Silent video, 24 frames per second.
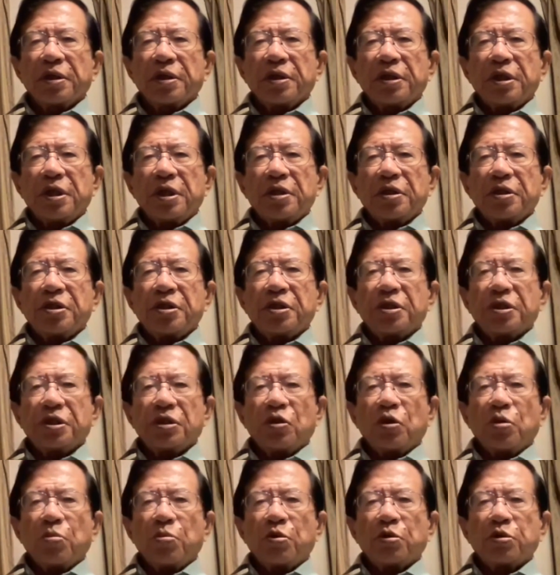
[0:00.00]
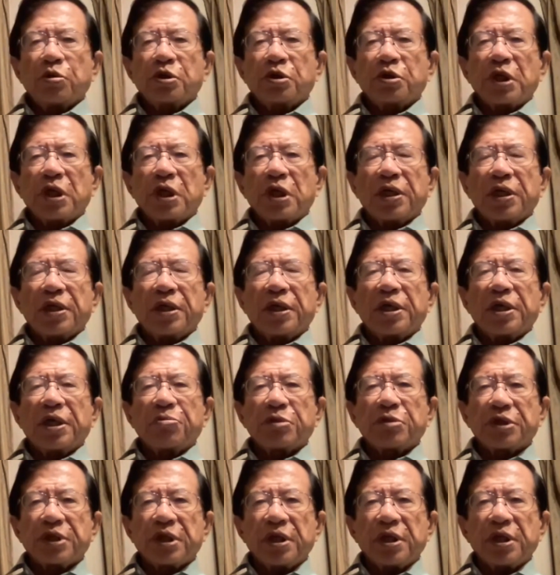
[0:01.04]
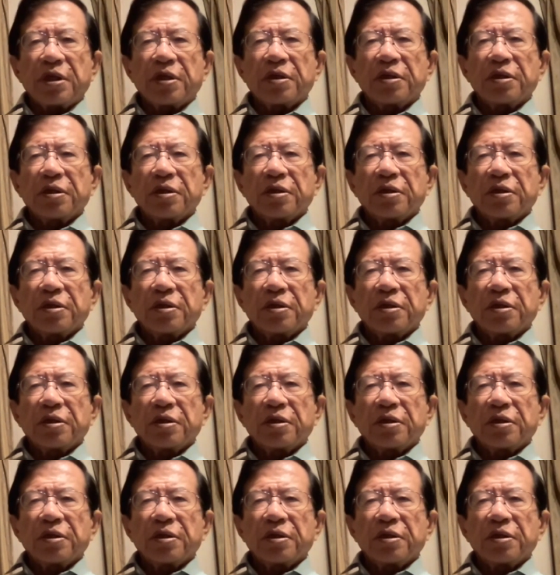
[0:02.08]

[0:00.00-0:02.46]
遺伝子にほぼつながりがありません。